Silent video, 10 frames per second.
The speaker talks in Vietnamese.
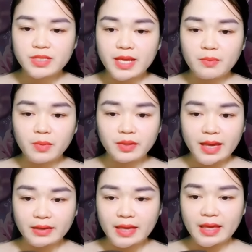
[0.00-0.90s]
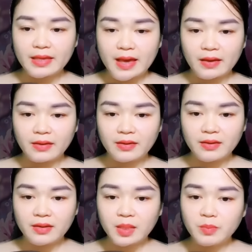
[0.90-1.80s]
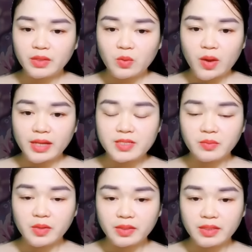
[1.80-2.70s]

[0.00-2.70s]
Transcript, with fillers: Trong xe mở nhạc nhẹ nhàng, bên ngoài trời